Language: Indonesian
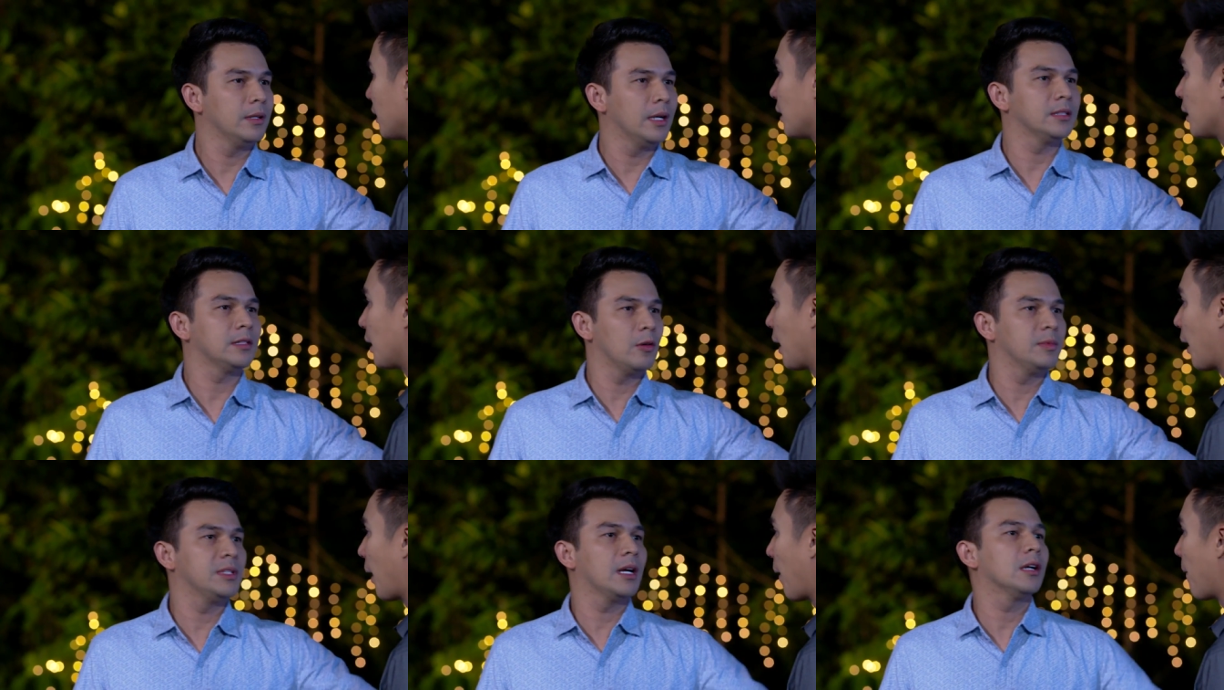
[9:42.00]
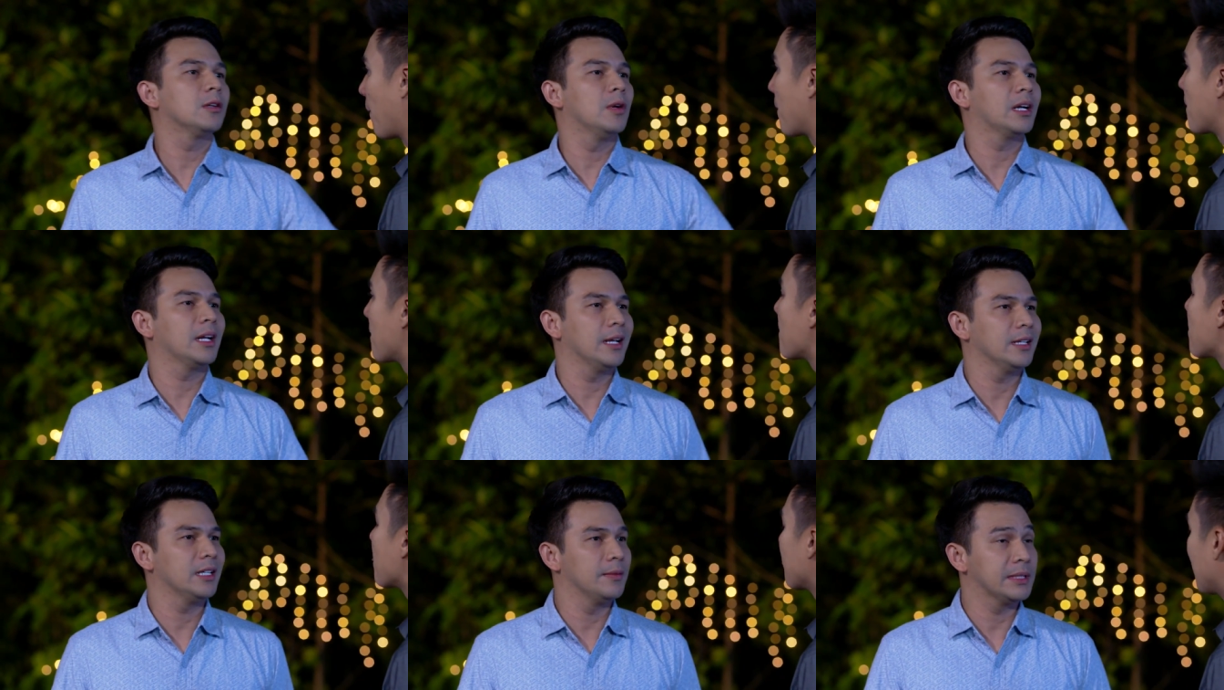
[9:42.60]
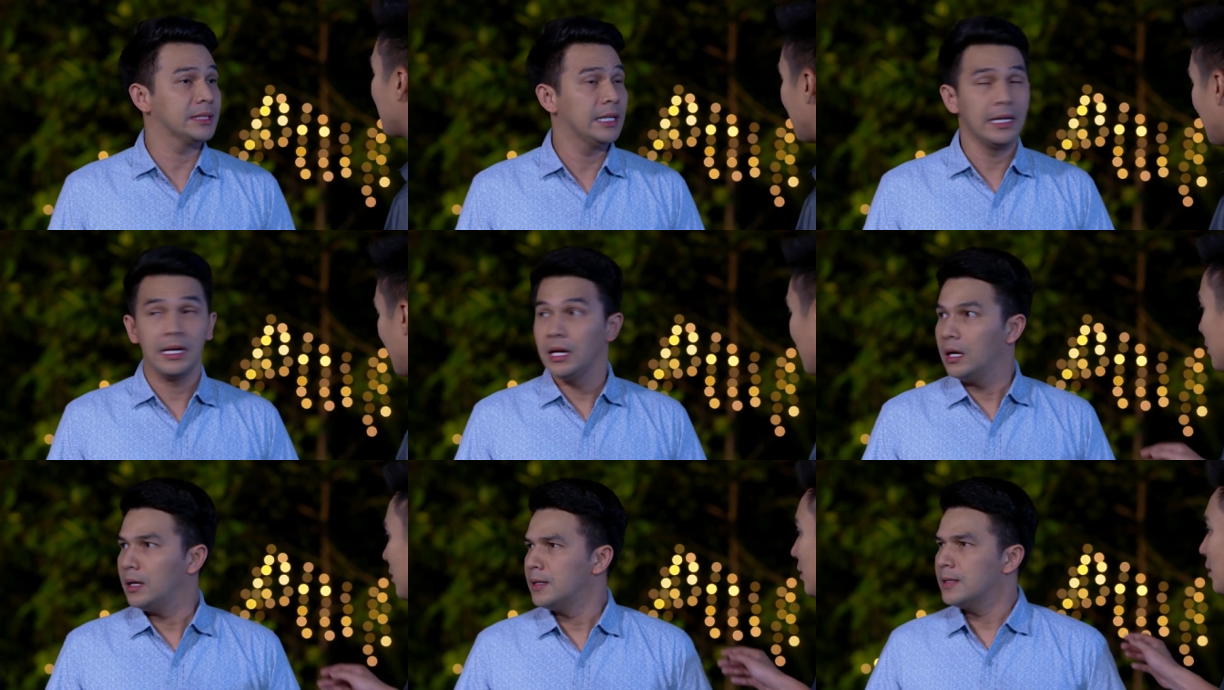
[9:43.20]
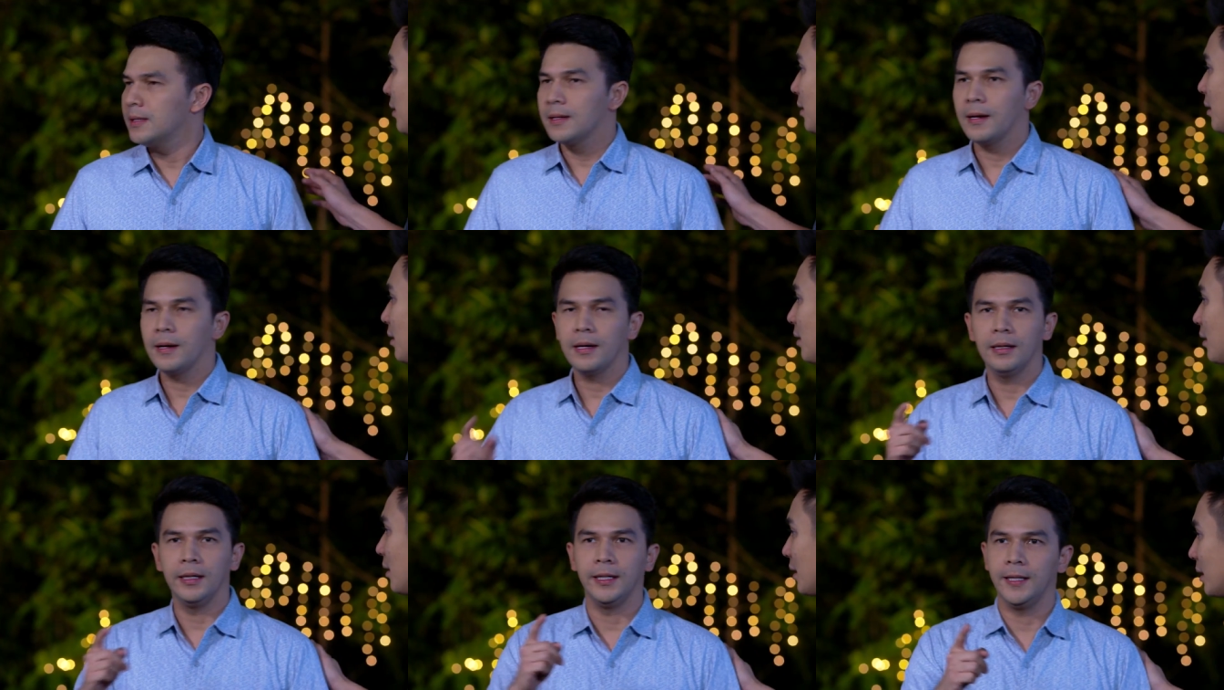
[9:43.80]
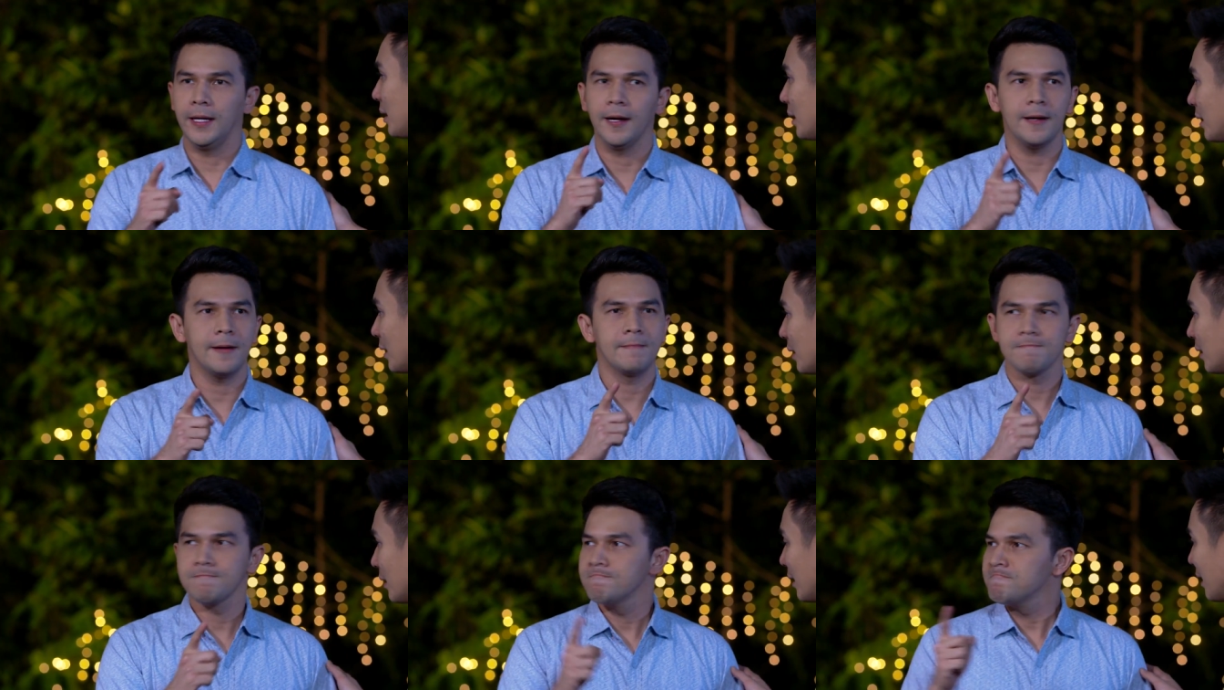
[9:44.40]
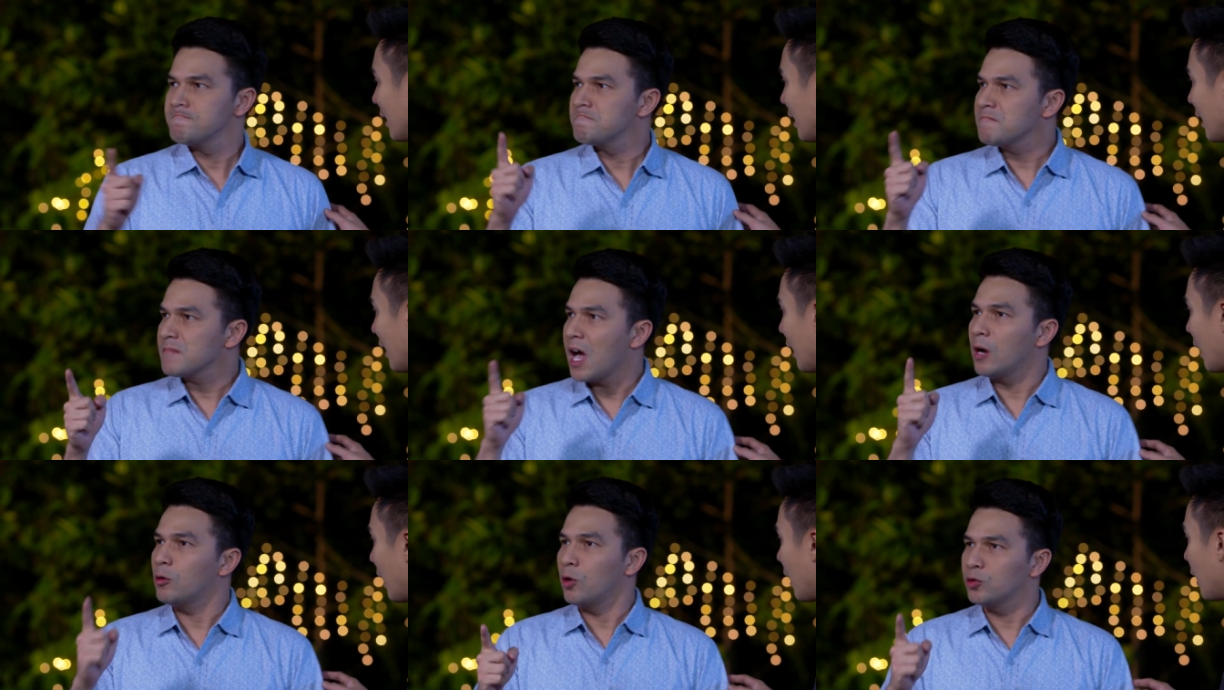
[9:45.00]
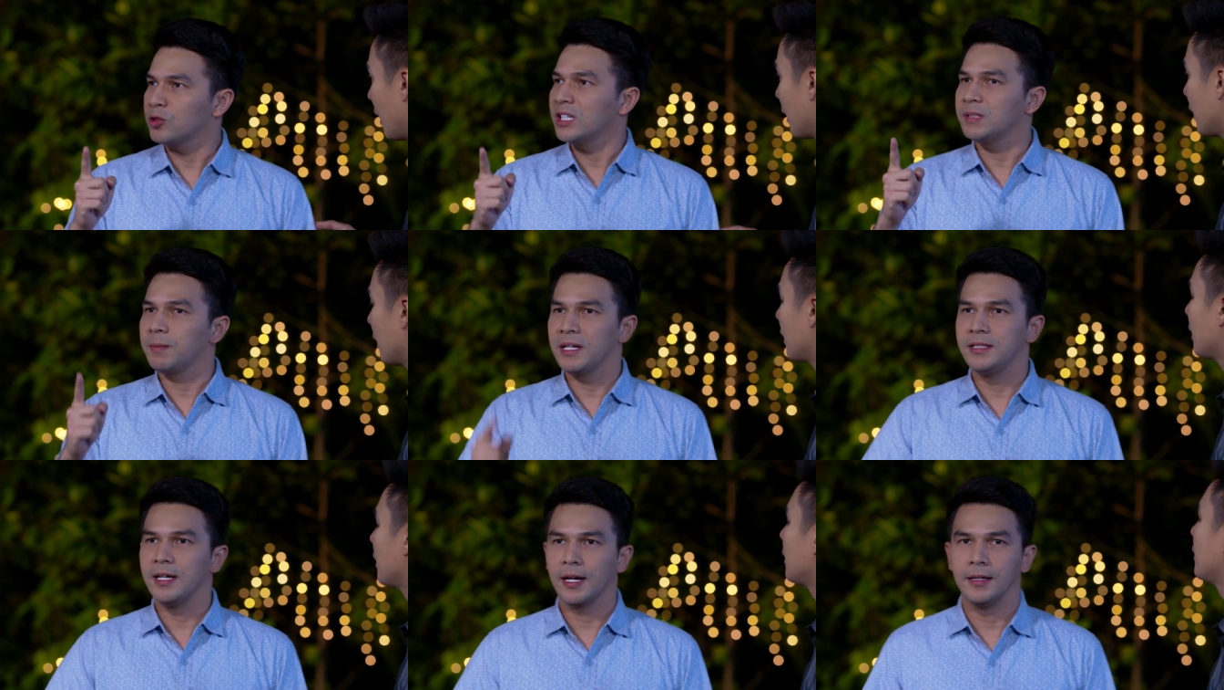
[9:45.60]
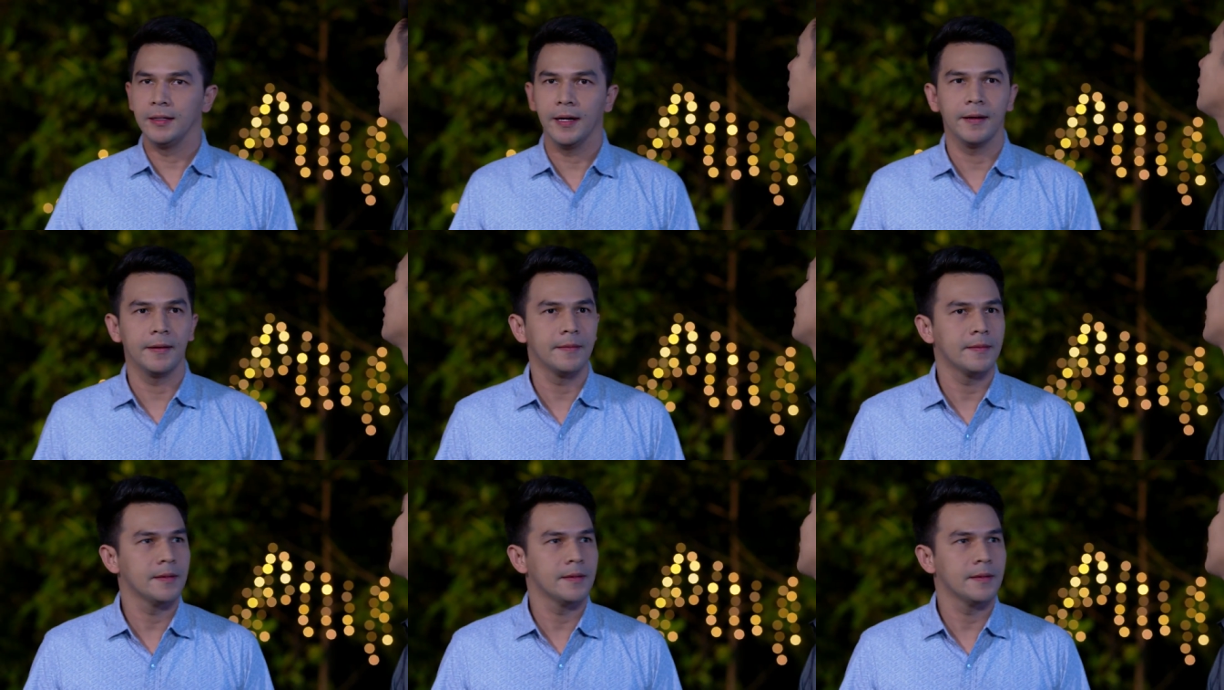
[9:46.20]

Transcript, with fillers: yang selalu menjaga keluarga kita, Mas. Iya. Lydia, Aku harus kasih pelajaran dia. Ya.